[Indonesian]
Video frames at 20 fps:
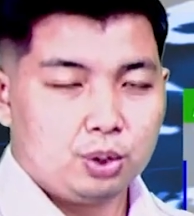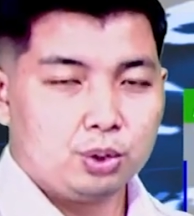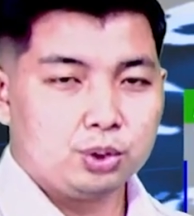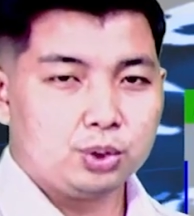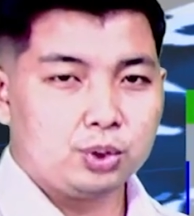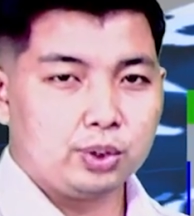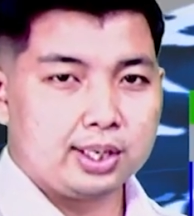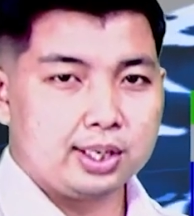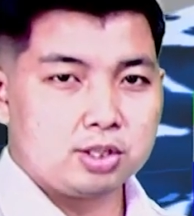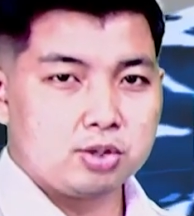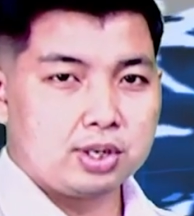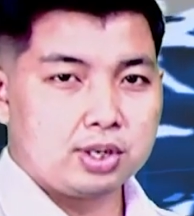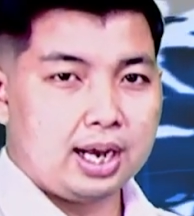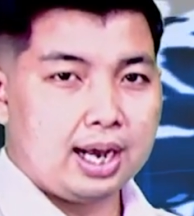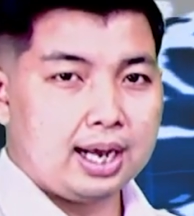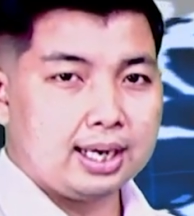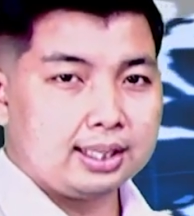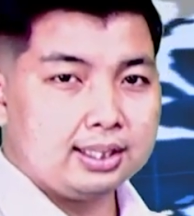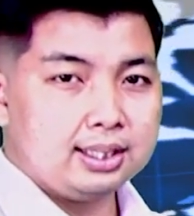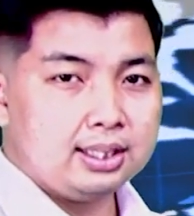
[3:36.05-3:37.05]
Untuk esok
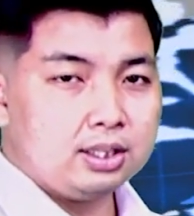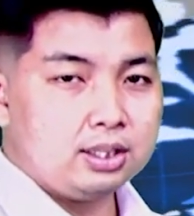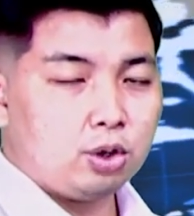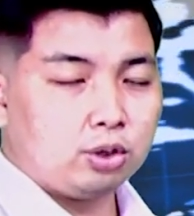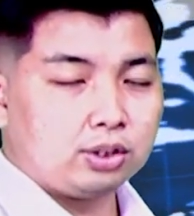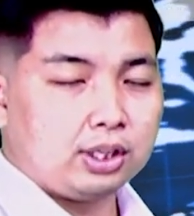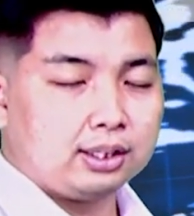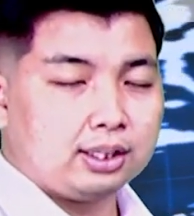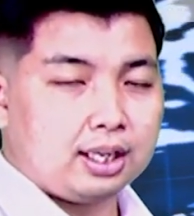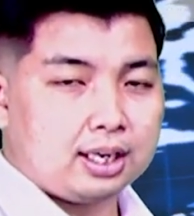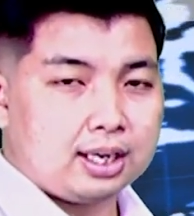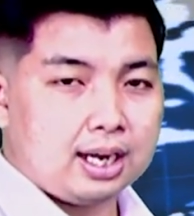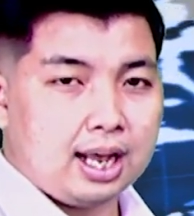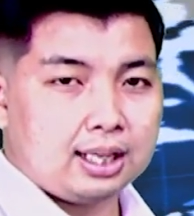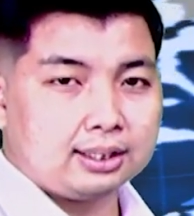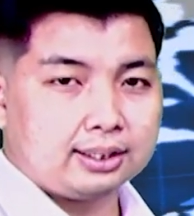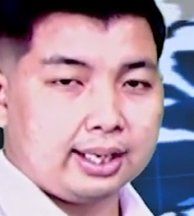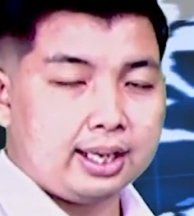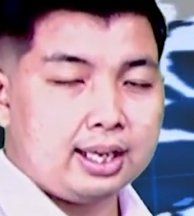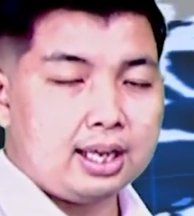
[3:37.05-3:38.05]
hari, kota
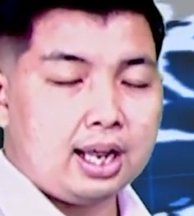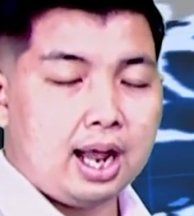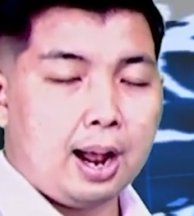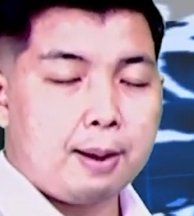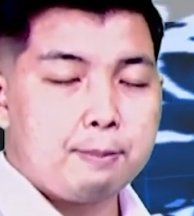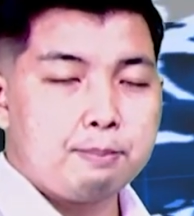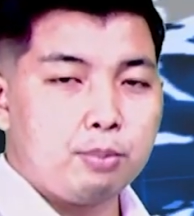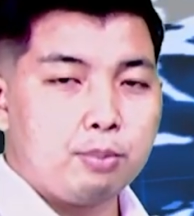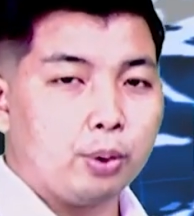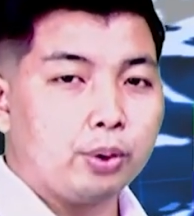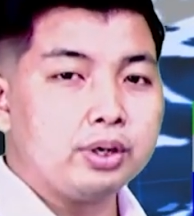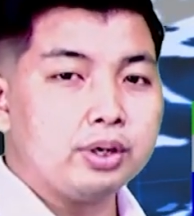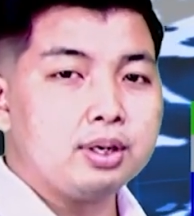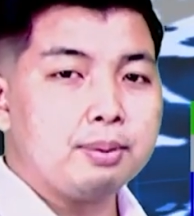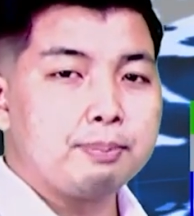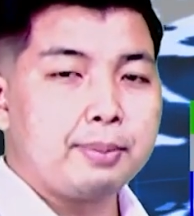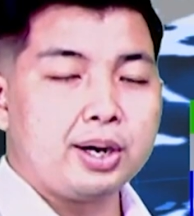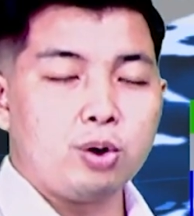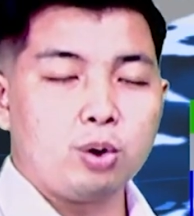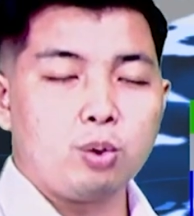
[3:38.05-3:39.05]
Ternate, Ambon,
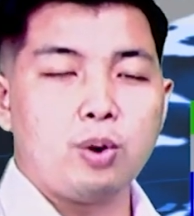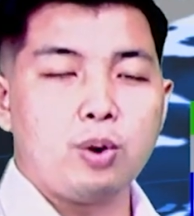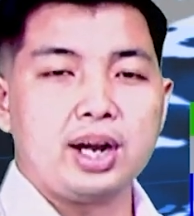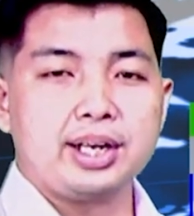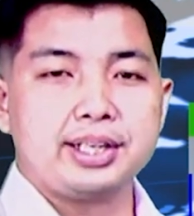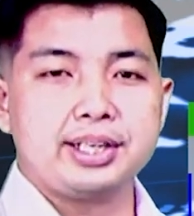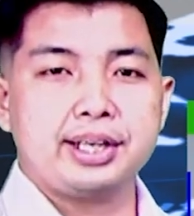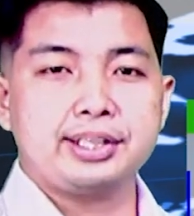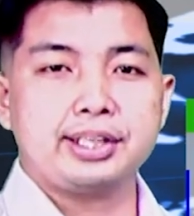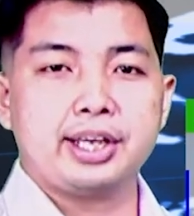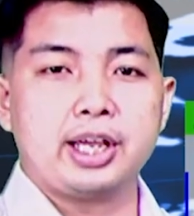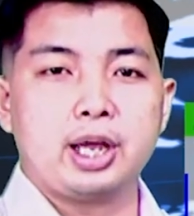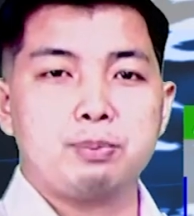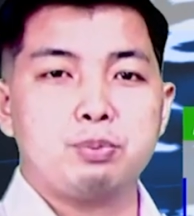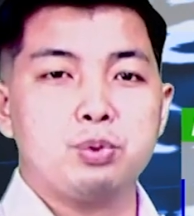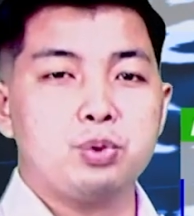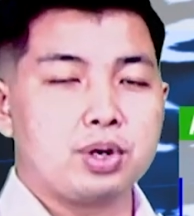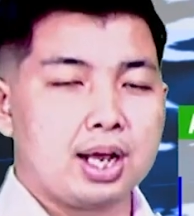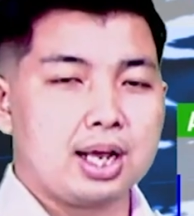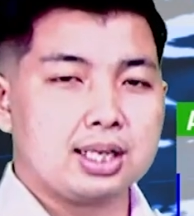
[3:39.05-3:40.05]
Manokwari, dan
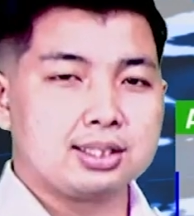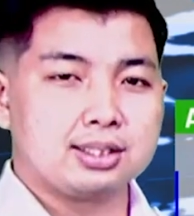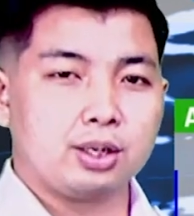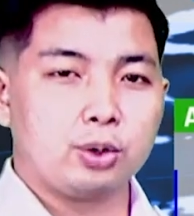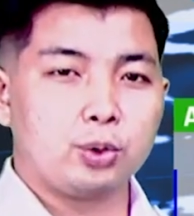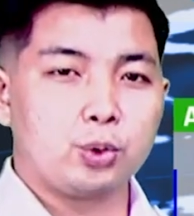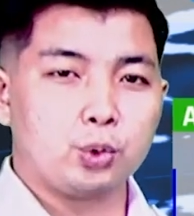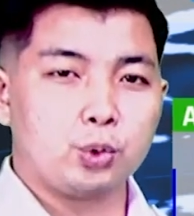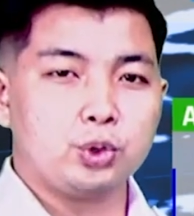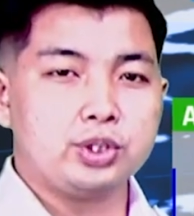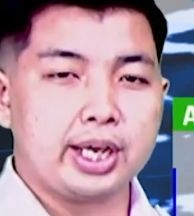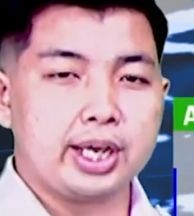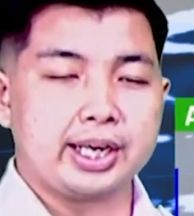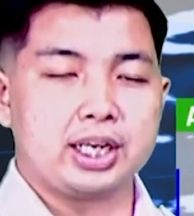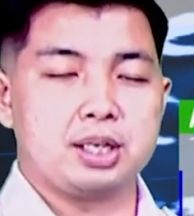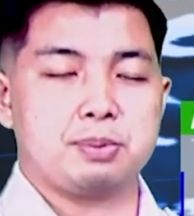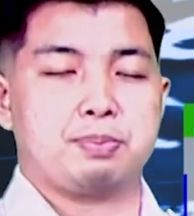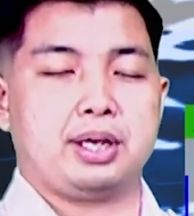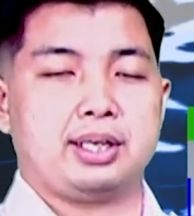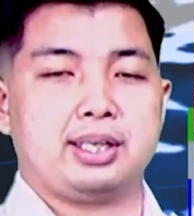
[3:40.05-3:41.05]
Jayapura seluruhnya
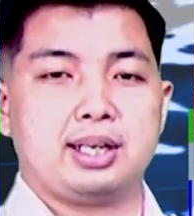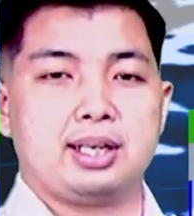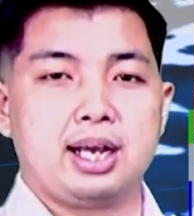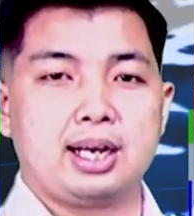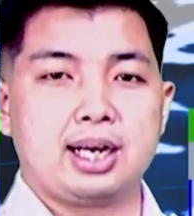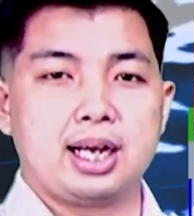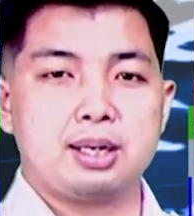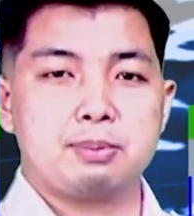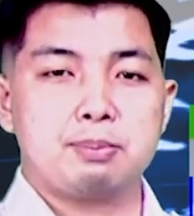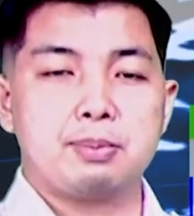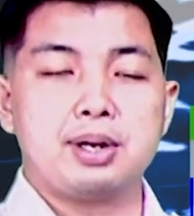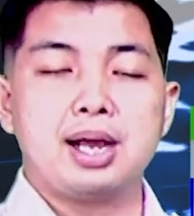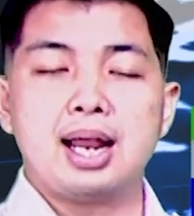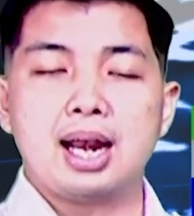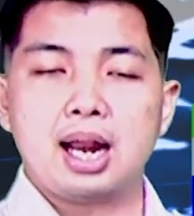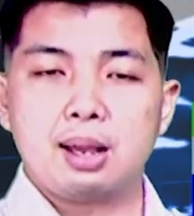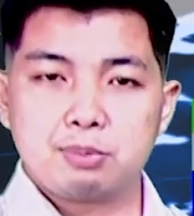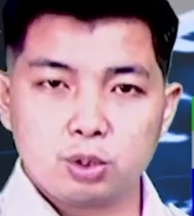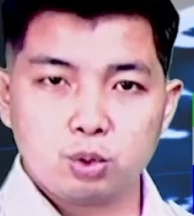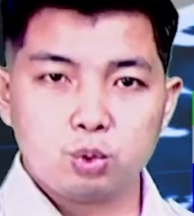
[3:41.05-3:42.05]
diperkirakan
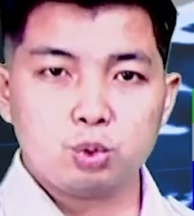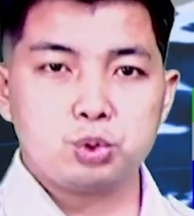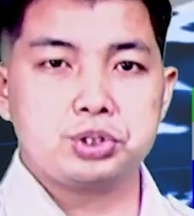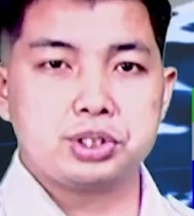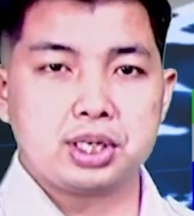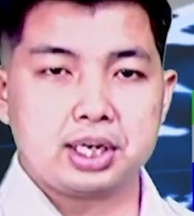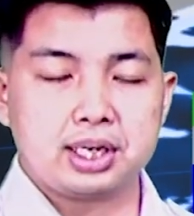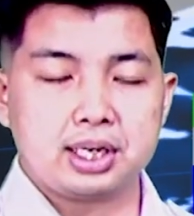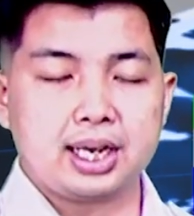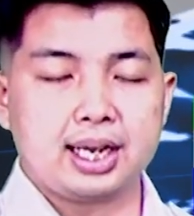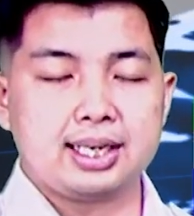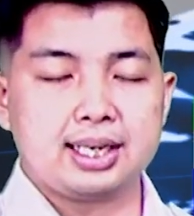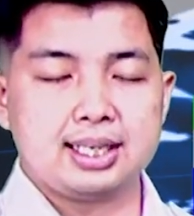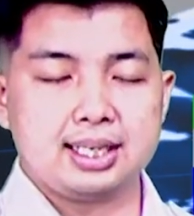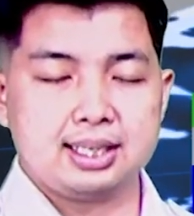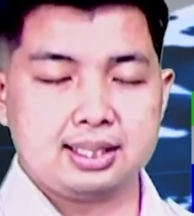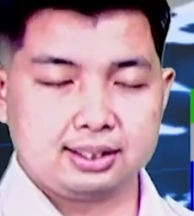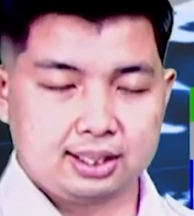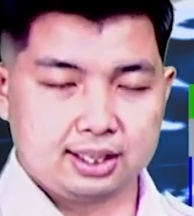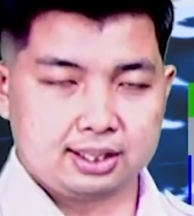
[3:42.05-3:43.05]
mengalami hujan dengan
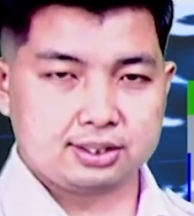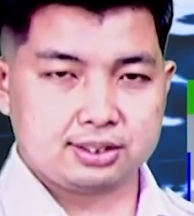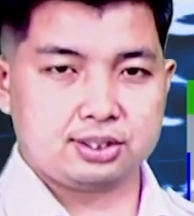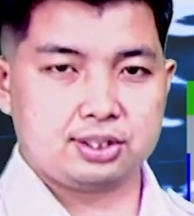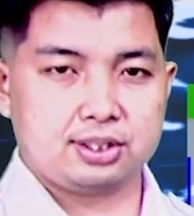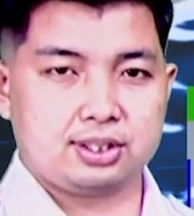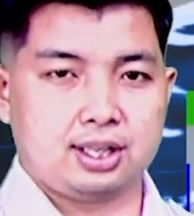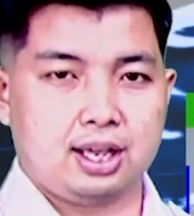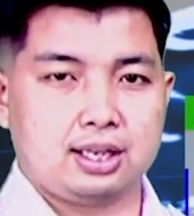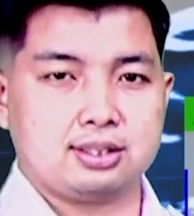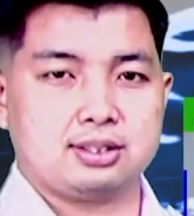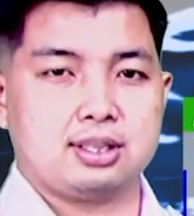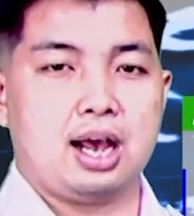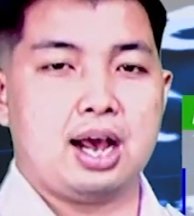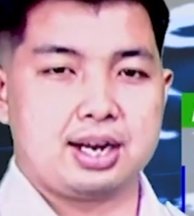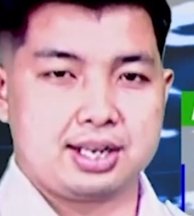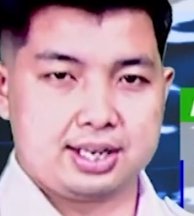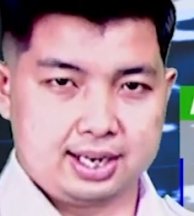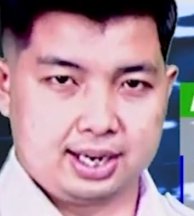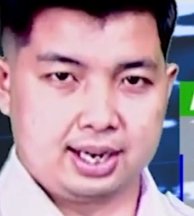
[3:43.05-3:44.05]
intensitas
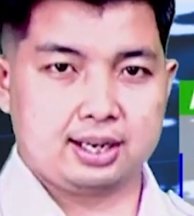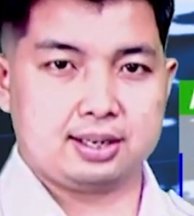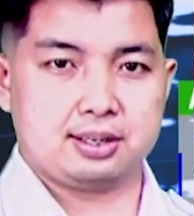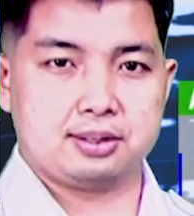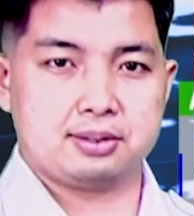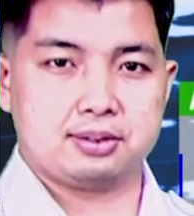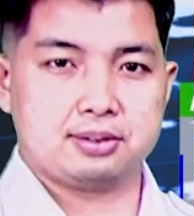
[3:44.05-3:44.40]
ringan.